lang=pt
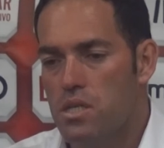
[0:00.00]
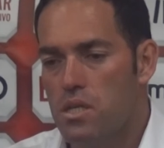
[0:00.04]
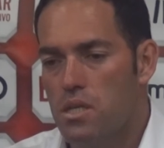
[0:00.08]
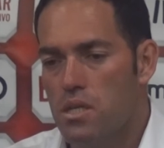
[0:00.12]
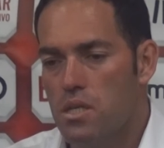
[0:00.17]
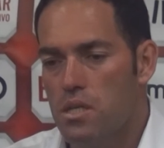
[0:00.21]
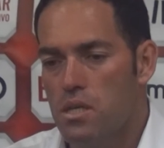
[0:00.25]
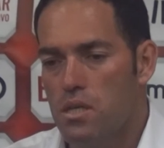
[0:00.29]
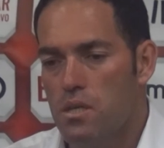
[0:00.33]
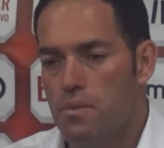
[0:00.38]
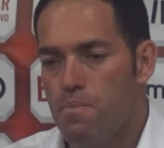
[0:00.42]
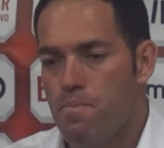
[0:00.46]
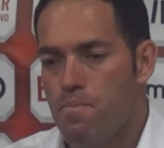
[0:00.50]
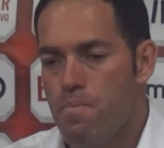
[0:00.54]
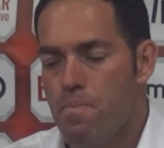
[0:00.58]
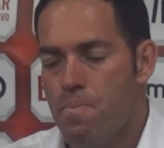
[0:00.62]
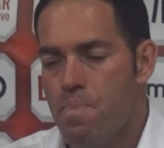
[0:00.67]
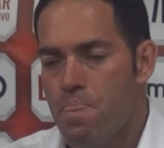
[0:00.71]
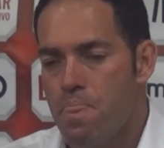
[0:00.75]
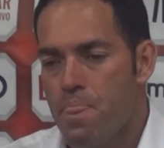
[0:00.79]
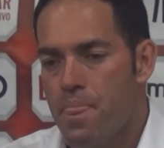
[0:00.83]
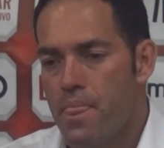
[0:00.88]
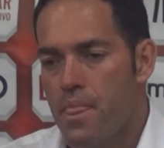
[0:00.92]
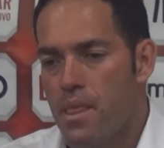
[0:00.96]
ehm,
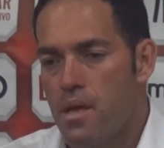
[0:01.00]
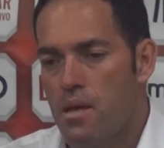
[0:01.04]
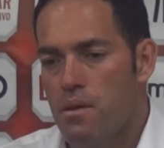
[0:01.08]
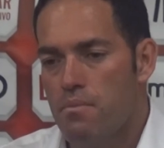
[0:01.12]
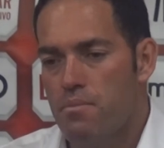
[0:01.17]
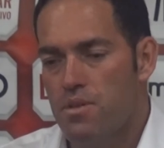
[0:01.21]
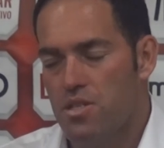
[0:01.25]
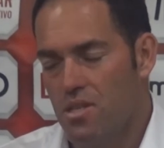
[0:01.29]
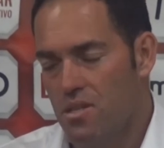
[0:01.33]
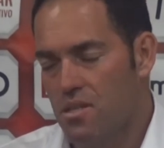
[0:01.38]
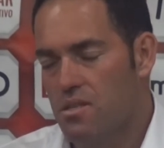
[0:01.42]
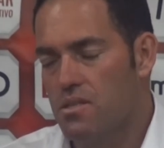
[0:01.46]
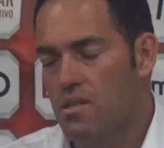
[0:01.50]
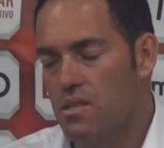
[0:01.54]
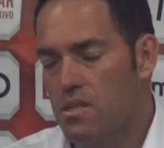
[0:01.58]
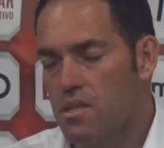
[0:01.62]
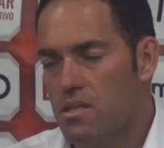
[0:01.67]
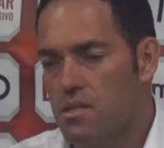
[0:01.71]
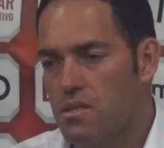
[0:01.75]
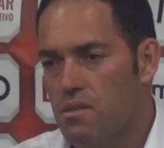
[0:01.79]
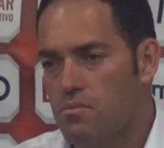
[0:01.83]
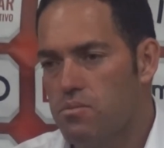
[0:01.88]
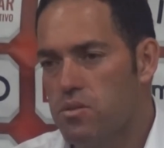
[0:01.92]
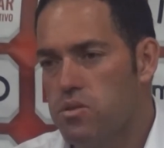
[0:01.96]
mas tenho a
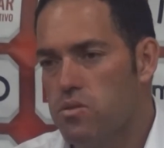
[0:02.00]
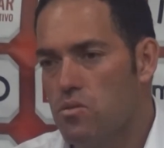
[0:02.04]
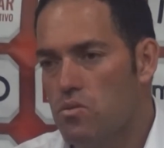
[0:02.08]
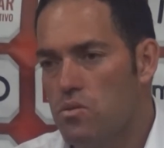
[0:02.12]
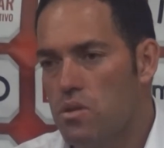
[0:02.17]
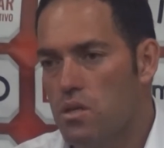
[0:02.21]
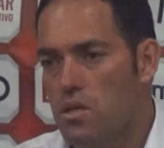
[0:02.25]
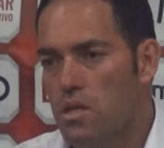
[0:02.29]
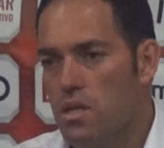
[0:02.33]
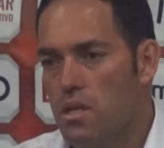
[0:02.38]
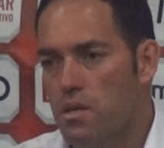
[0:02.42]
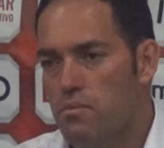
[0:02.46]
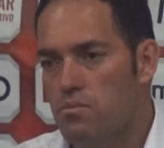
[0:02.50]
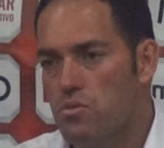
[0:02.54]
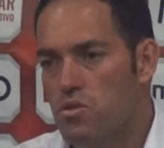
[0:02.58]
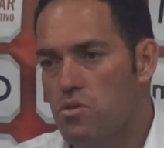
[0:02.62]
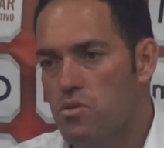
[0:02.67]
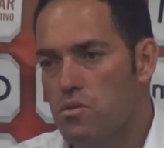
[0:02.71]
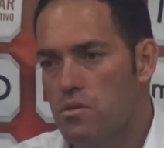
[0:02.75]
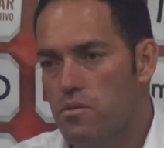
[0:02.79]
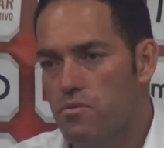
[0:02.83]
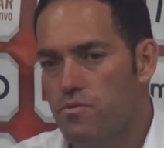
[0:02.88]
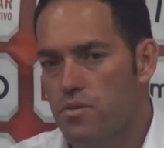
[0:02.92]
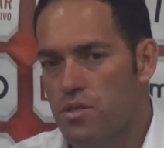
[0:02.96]
certeza absoluta que
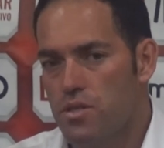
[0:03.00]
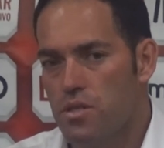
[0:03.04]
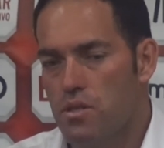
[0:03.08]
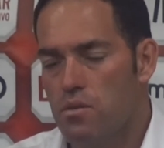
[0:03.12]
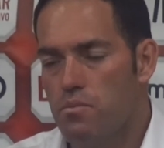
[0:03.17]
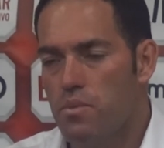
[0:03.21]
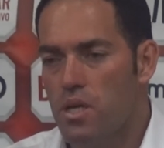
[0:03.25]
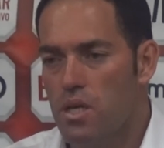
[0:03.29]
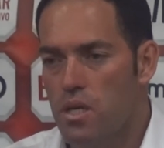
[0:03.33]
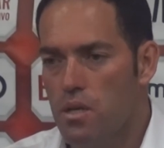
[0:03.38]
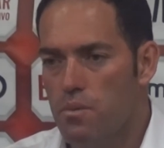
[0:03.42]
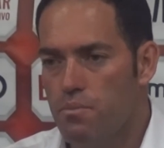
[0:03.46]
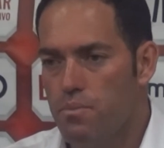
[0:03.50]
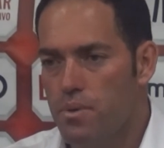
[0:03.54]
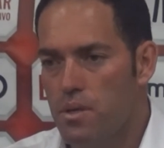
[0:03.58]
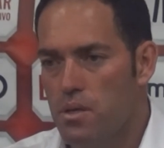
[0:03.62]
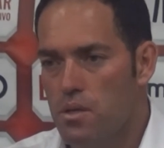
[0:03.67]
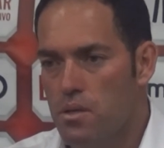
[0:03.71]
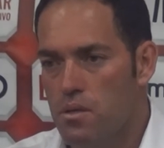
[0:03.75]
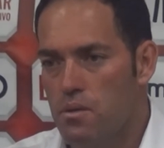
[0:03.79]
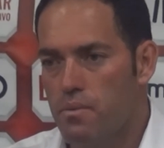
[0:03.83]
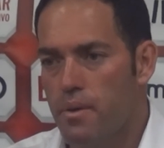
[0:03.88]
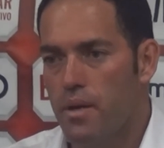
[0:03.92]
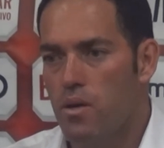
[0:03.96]
iremos fazer uma
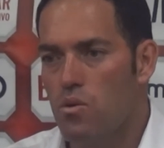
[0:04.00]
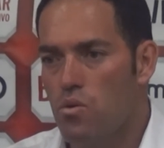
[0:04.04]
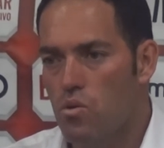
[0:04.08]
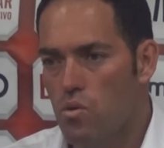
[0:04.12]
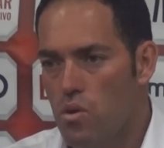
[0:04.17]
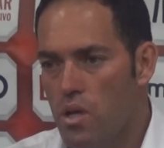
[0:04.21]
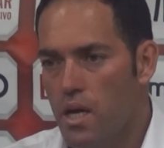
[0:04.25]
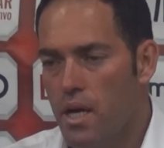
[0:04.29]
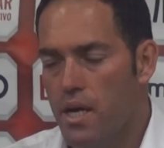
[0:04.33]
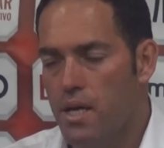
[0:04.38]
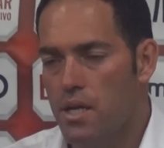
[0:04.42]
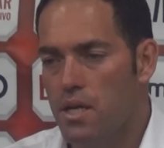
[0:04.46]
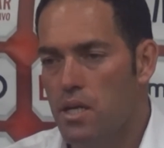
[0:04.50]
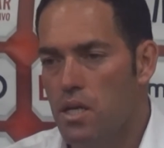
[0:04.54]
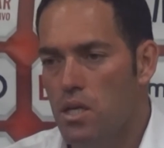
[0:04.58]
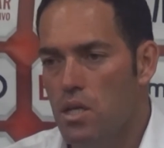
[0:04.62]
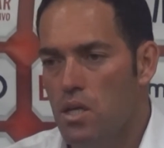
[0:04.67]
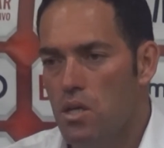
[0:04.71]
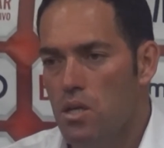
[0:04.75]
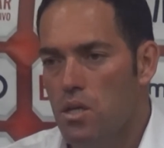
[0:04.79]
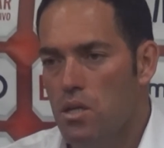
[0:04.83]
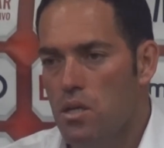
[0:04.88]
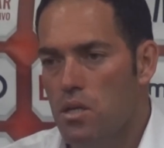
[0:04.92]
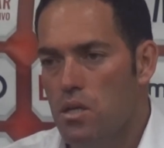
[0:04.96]
equipa que vai orgulhar
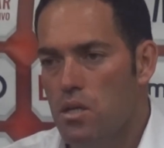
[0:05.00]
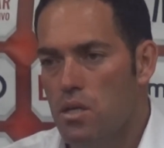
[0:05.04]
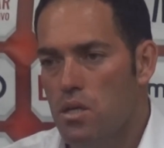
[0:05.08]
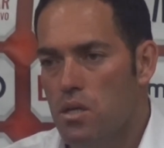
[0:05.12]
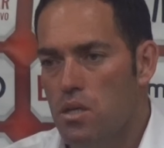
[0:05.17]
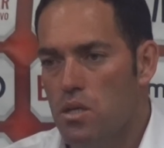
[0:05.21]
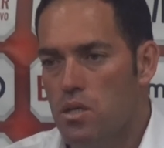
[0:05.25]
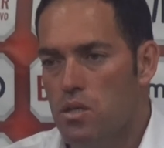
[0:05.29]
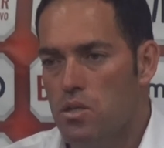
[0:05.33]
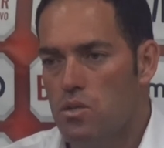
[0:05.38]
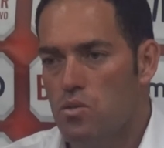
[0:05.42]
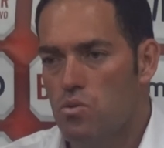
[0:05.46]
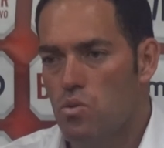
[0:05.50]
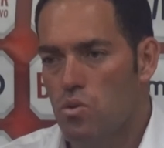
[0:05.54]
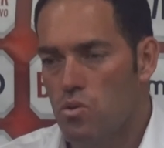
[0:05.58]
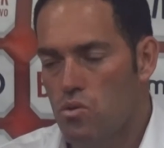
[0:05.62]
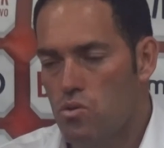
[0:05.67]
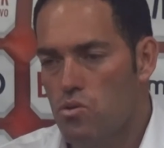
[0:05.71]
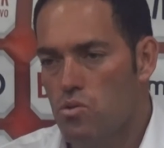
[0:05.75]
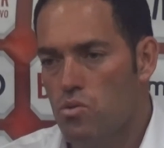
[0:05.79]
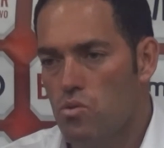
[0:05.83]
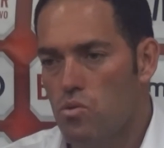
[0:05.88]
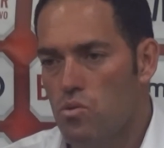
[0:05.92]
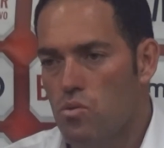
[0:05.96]
eh,
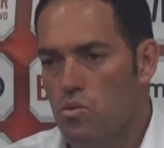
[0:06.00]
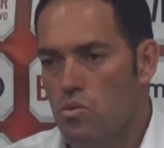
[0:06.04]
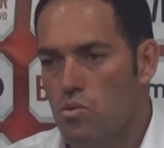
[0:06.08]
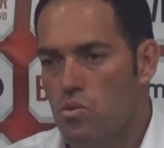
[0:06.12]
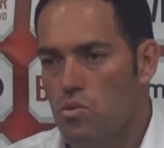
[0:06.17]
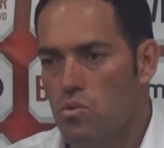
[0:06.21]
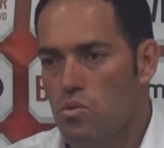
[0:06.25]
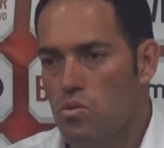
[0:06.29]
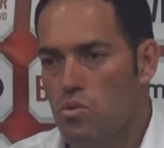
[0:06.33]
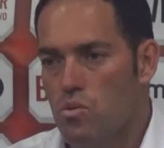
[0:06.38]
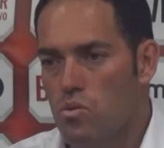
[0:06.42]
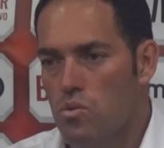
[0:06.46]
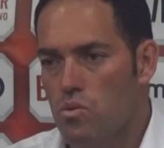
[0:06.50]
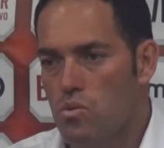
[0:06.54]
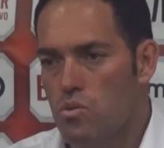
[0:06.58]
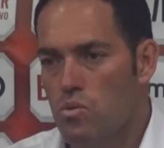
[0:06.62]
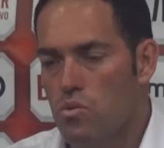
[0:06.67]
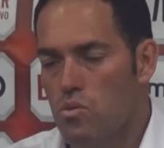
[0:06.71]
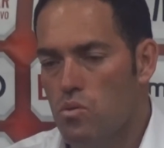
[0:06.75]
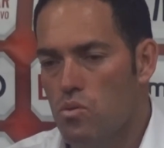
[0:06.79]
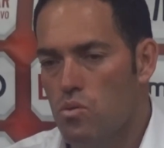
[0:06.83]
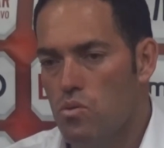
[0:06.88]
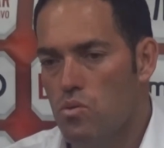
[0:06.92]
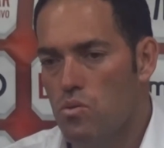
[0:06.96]
todos o,
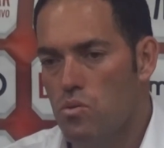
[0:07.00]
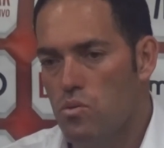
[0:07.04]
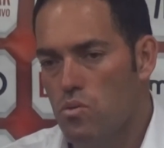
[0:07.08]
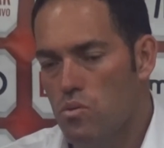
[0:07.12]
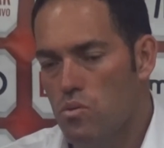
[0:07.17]
o,